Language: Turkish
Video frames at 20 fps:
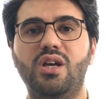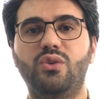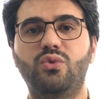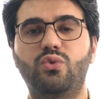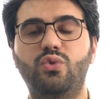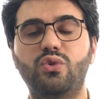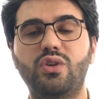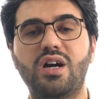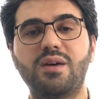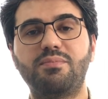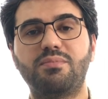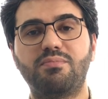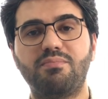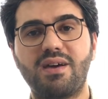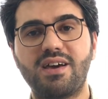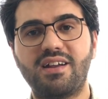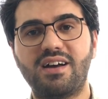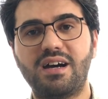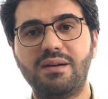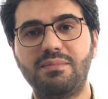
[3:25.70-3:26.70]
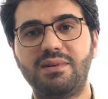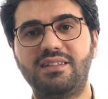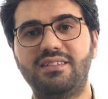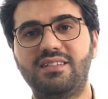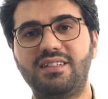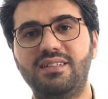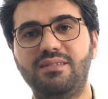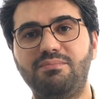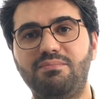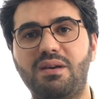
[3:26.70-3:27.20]
Turap
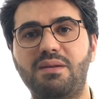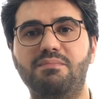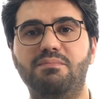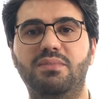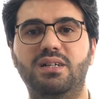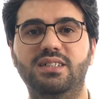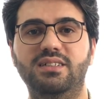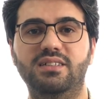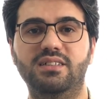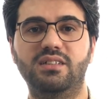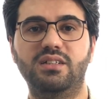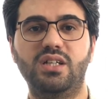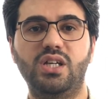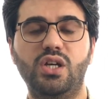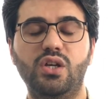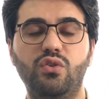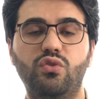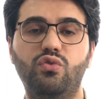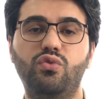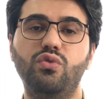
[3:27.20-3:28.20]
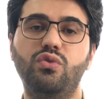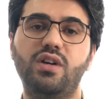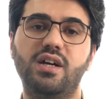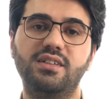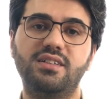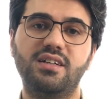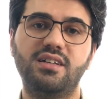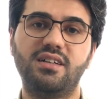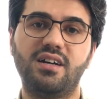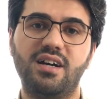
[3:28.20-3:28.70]
merhametin menbaı. Su
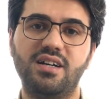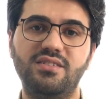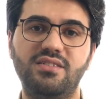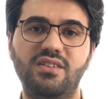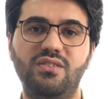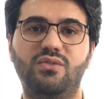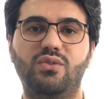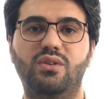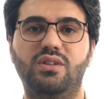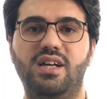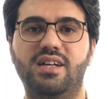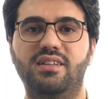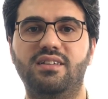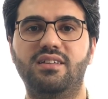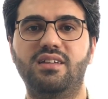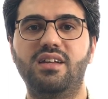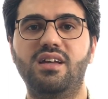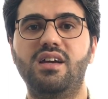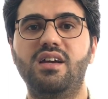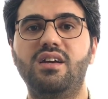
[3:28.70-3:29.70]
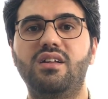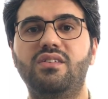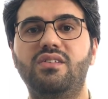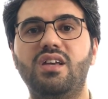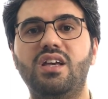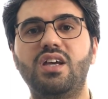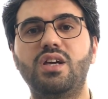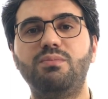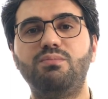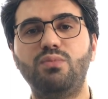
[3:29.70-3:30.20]
kadar aziz olan.''
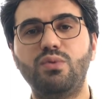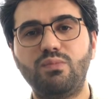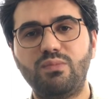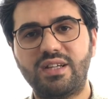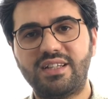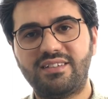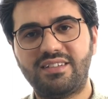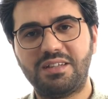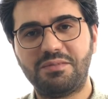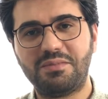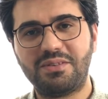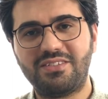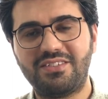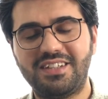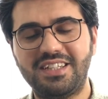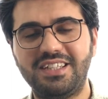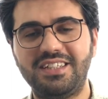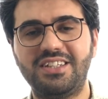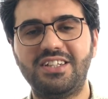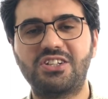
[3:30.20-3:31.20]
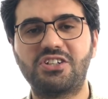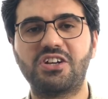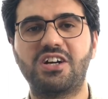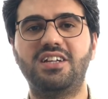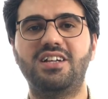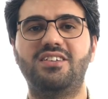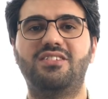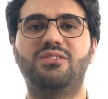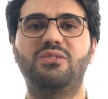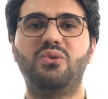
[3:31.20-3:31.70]
teyemmümle temizliğin
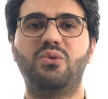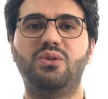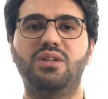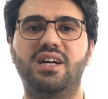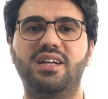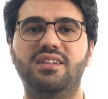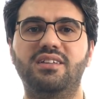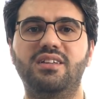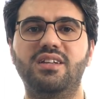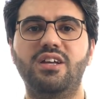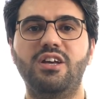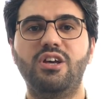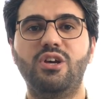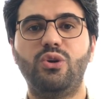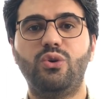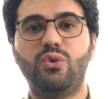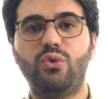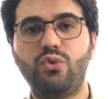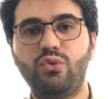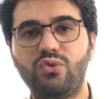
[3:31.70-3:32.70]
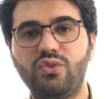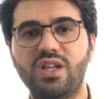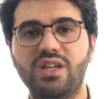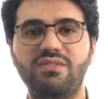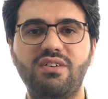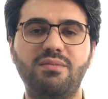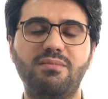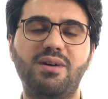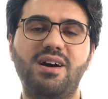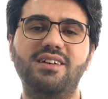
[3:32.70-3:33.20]
nişanesi olan hüzne
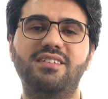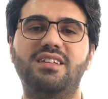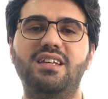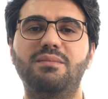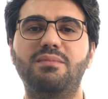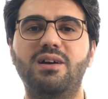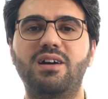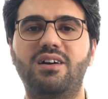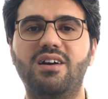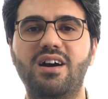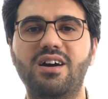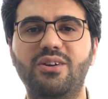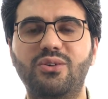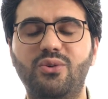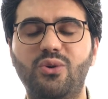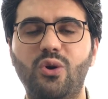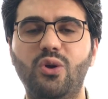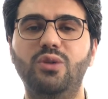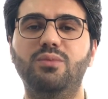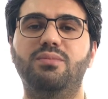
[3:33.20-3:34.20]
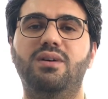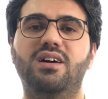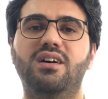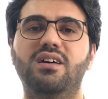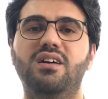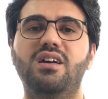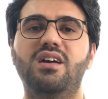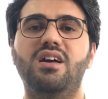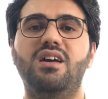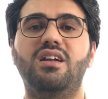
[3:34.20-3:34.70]
ve mateme gark olma,
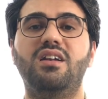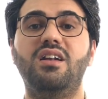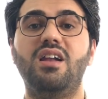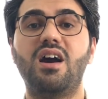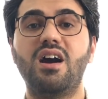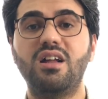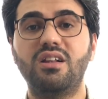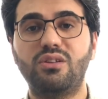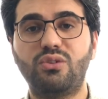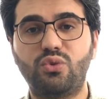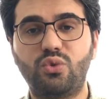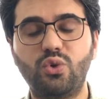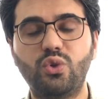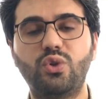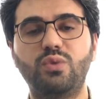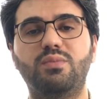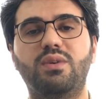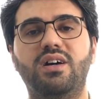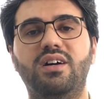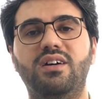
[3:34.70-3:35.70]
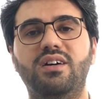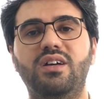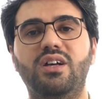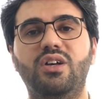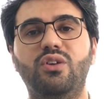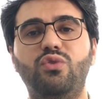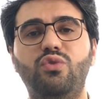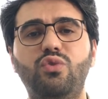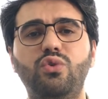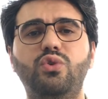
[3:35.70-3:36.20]
lal durma,
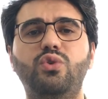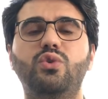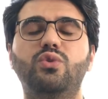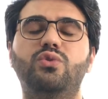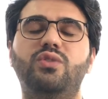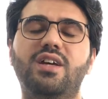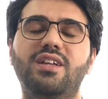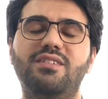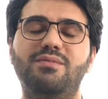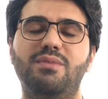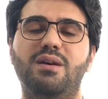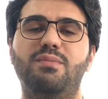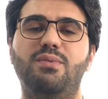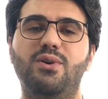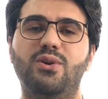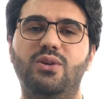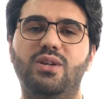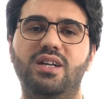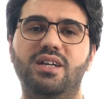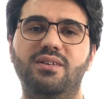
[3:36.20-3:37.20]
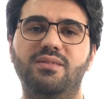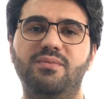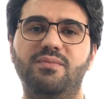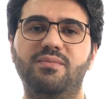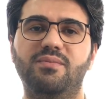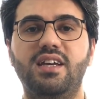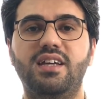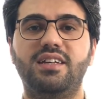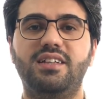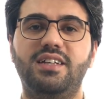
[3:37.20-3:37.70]
sükut etme böyle.
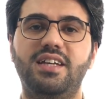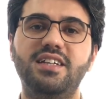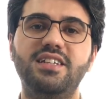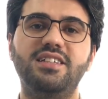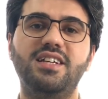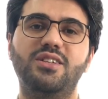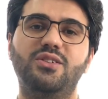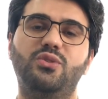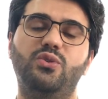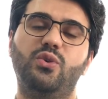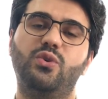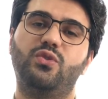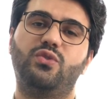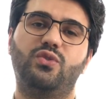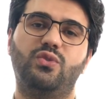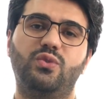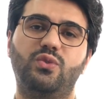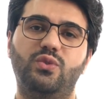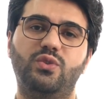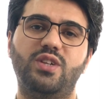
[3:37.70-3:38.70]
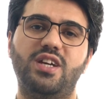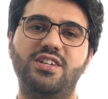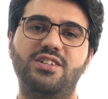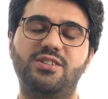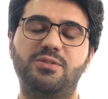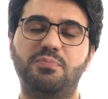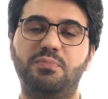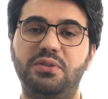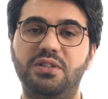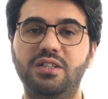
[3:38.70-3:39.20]
Yeniden doğsun
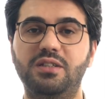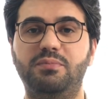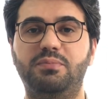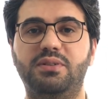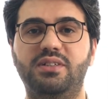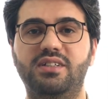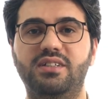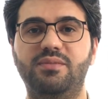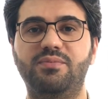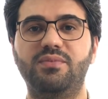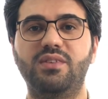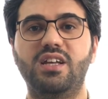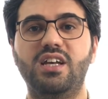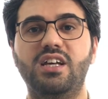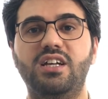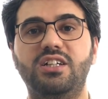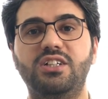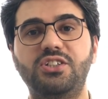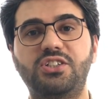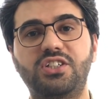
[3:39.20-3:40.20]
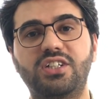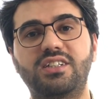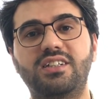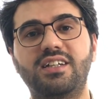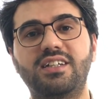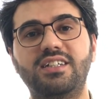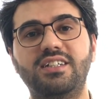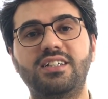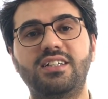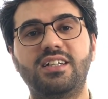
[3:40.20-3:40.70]
güneş pırıl pırıl,
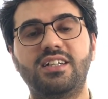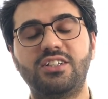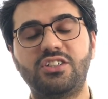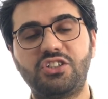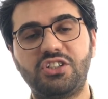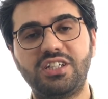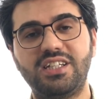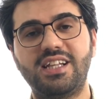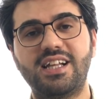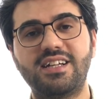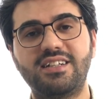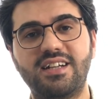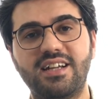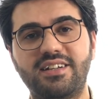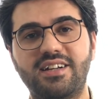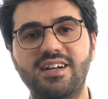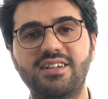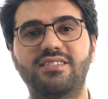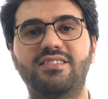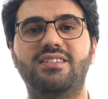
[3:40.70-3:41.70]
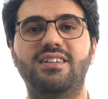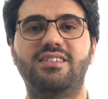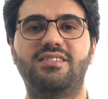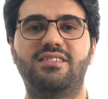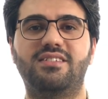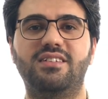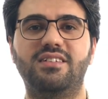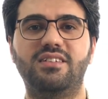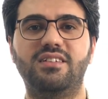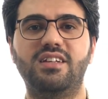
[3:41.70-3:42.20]
ışıkları çiğlerle raks
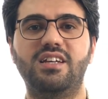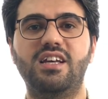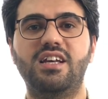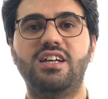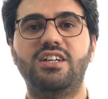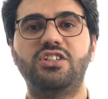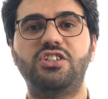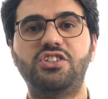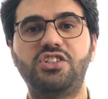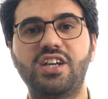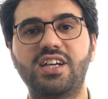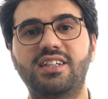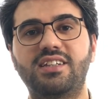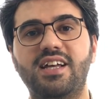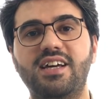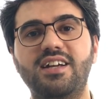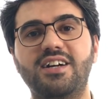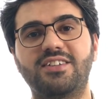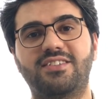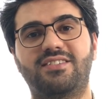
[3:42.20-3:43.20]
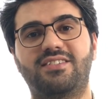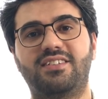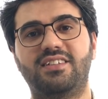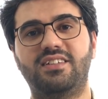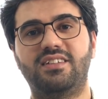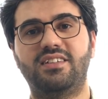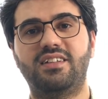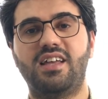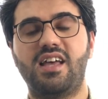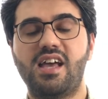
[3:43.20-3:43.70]
etsin, çiçekler
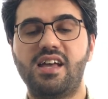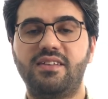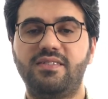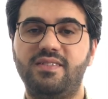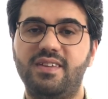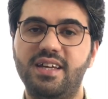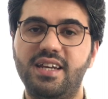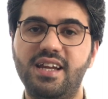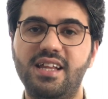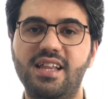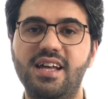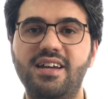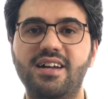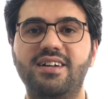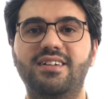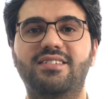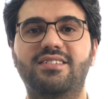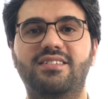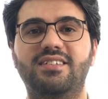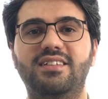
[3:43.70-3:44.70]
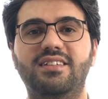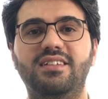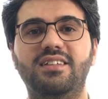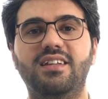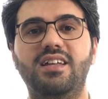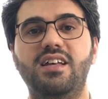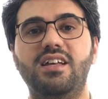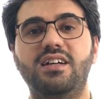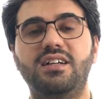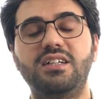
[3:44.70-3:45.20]
açsın, dereler aksın,
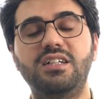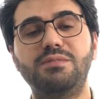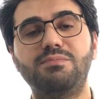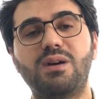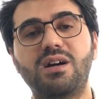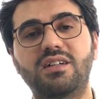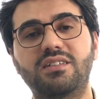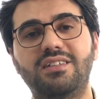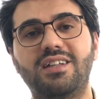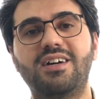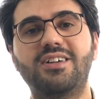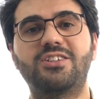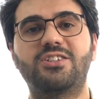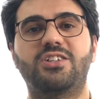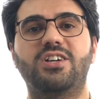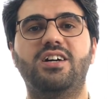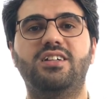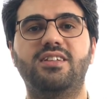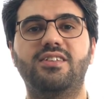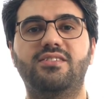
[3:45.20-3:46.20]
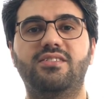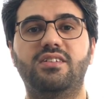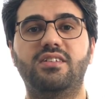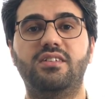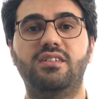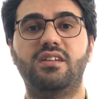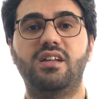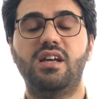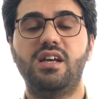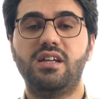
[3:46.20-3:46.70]
ırmaklar
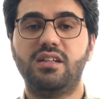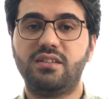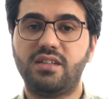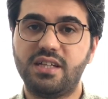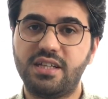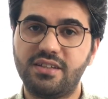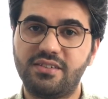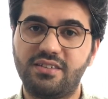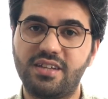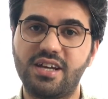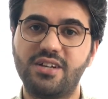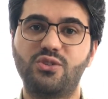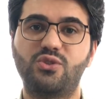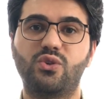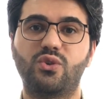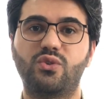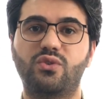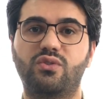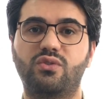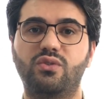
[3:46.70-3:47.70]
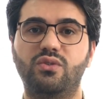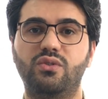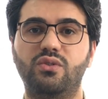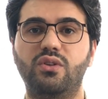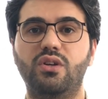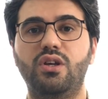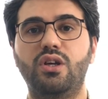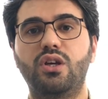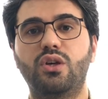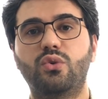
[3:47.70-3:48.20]
çağlasın, denizler coşsun,
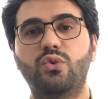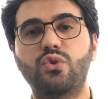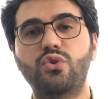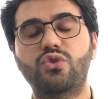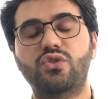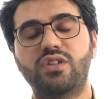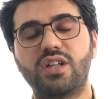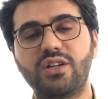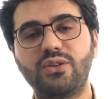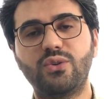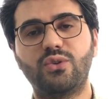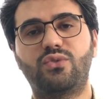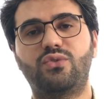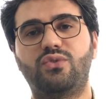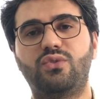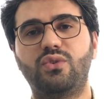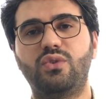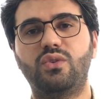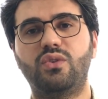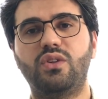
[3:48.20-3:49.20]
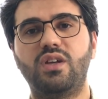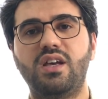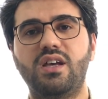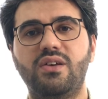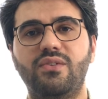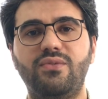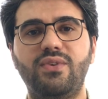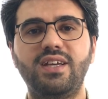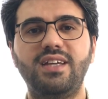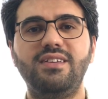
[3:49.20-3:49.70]
kuşlar ötsün
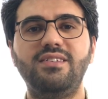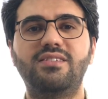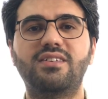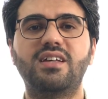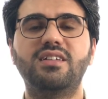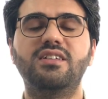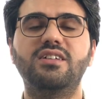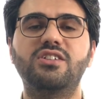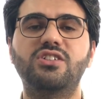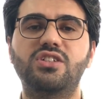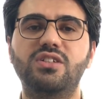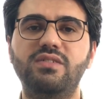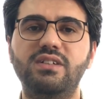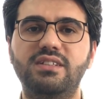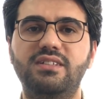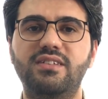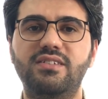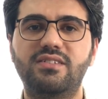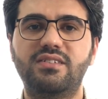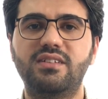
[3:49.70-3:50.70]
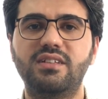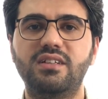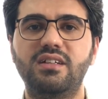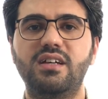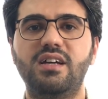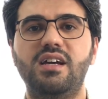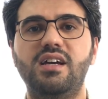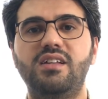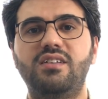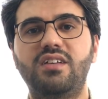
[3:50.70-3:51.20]
ve insanlık cıvıltısı
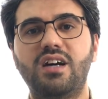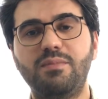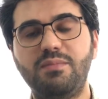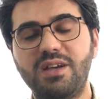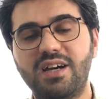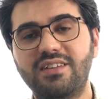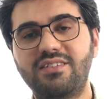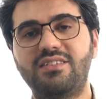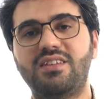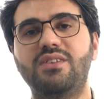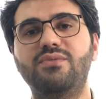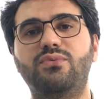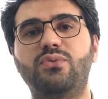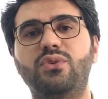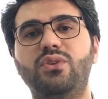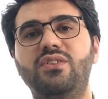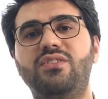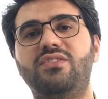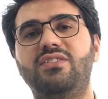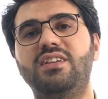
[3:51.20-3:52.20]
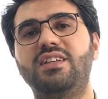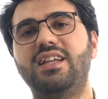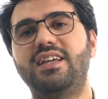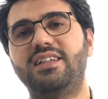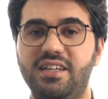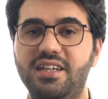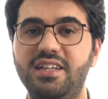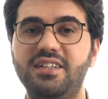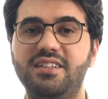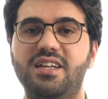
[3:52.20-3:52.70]
tabiat senfonisiyle
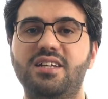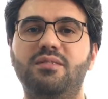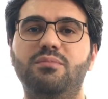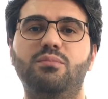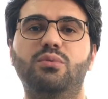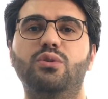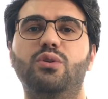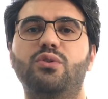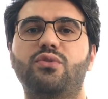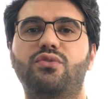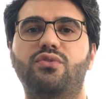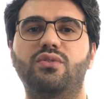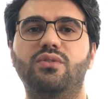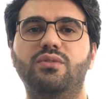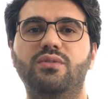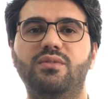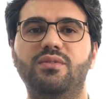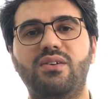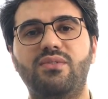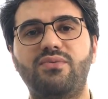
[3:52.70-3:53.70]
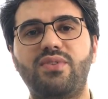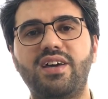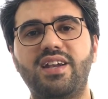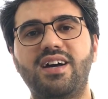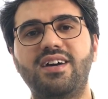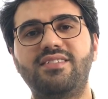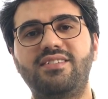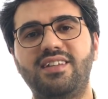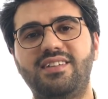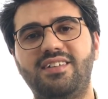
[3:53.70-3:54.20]
yeniden buluşsun.
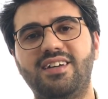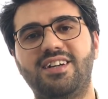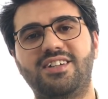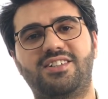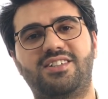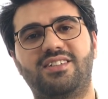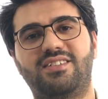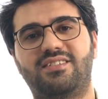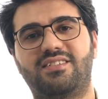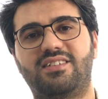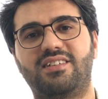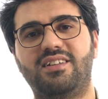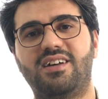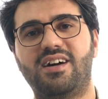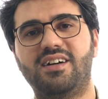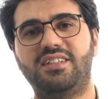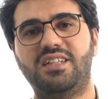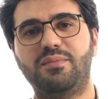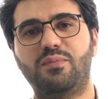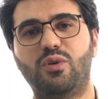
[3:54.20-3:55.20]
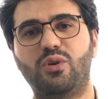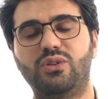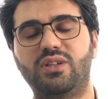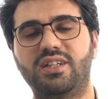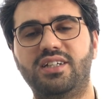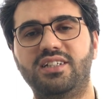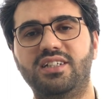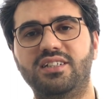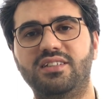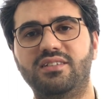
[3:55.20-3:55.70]
Feraseti açılsın
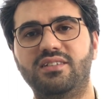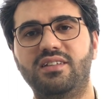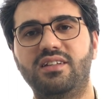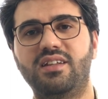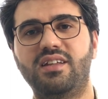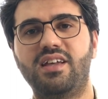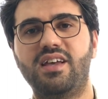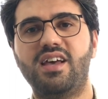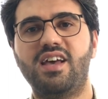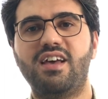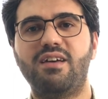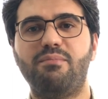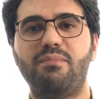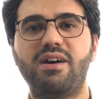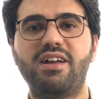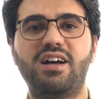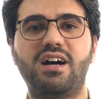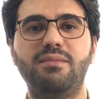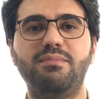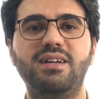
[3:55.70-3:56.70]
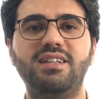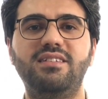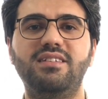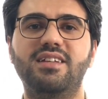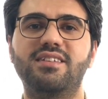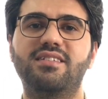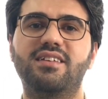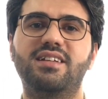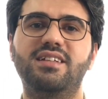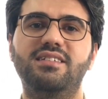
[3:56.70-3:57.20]
Ademoğullarının merhamet
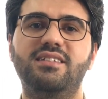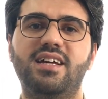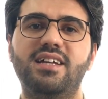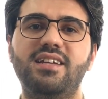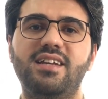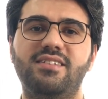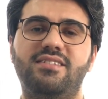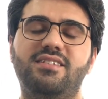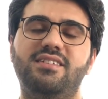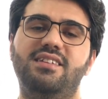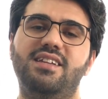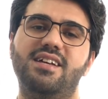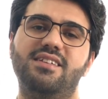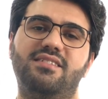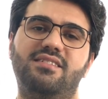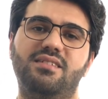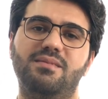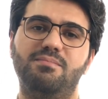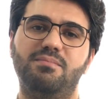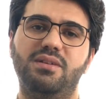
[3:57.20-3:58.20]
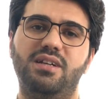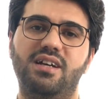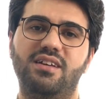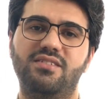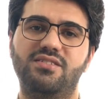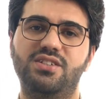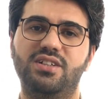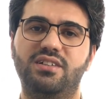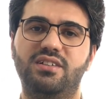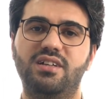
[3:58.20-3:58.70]
nazarından esinlensin
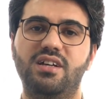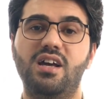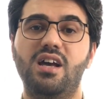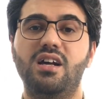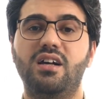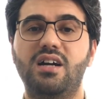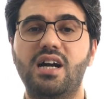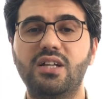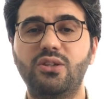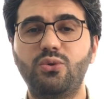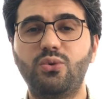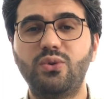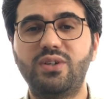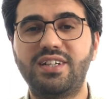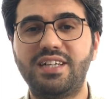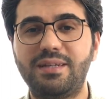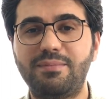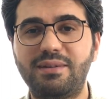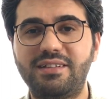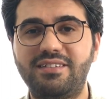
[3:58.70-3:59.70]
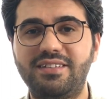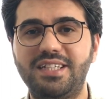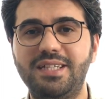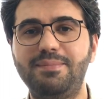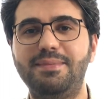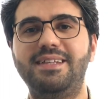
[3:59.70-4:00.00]
birazcık. Kadru kıymetini